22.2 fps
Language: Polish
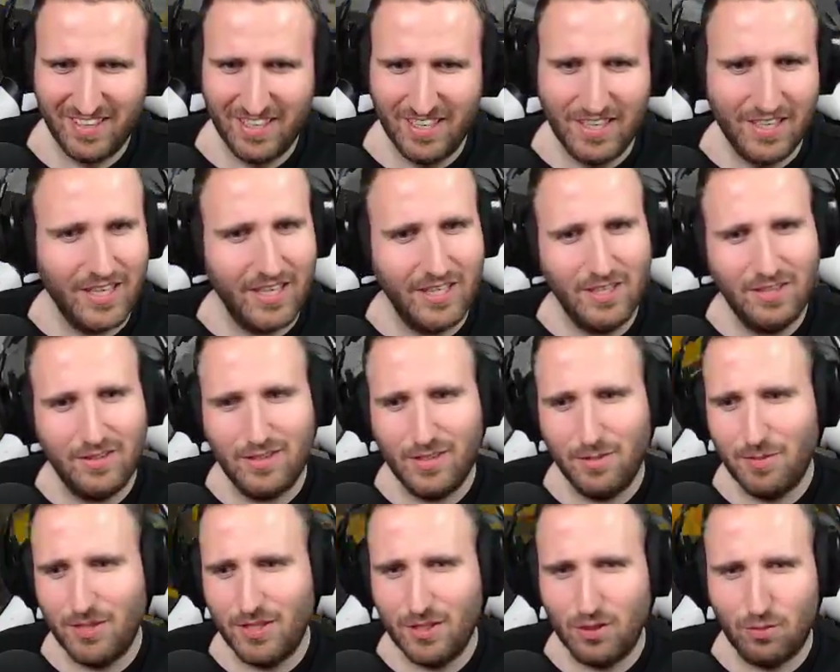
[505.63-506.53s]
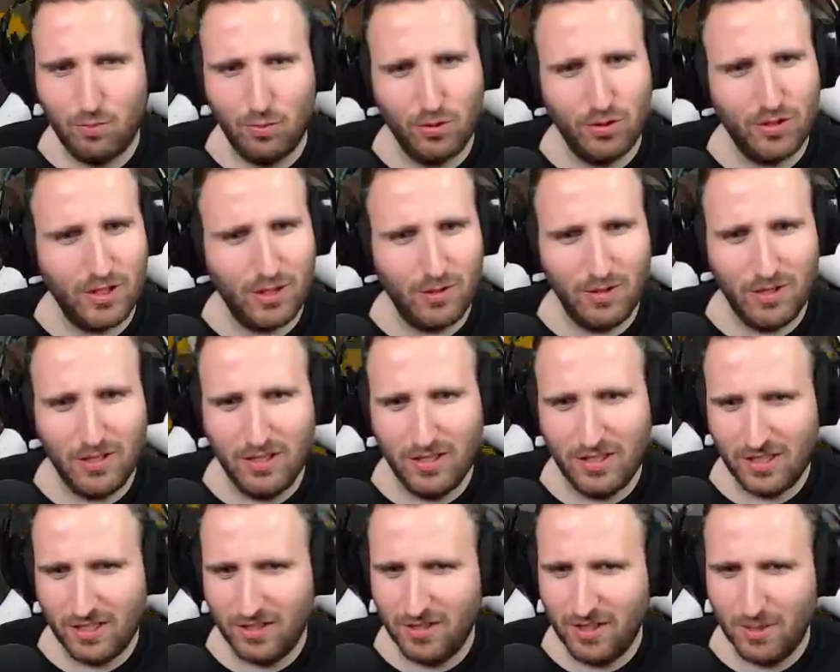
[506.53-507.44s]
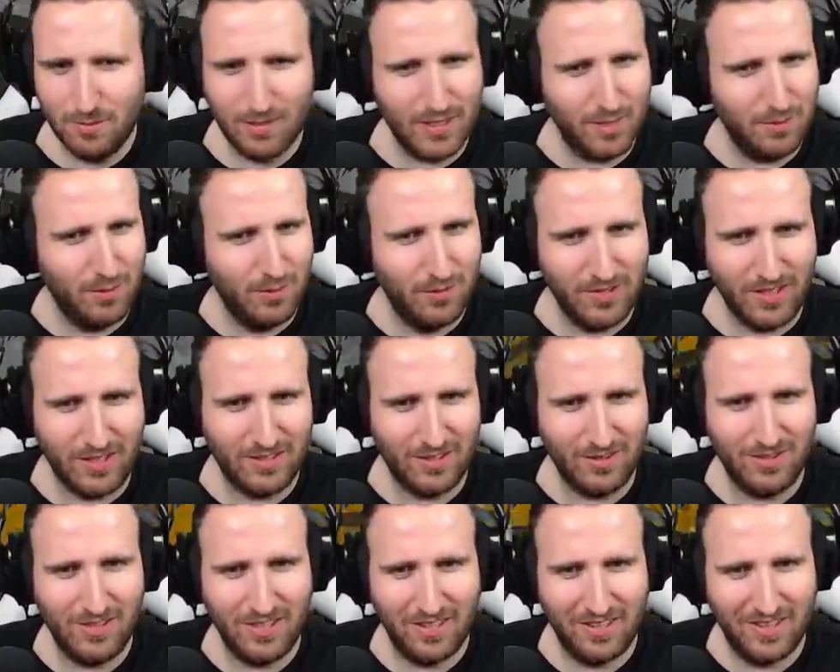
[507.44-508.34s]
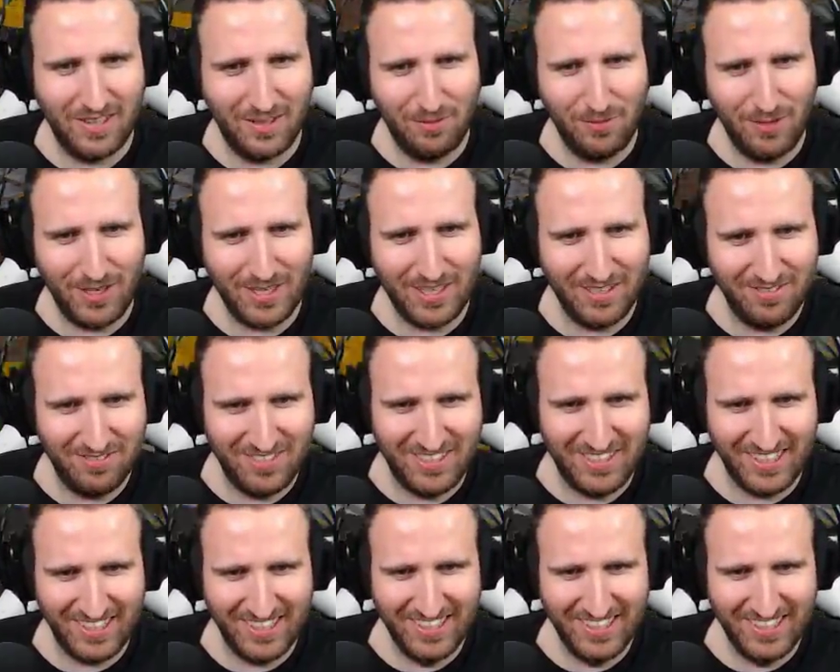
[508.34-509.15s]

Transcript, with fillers: Ja nic nie będę spuszczał i niczego nie będę mu wsadzał, Diandra, błagam cię.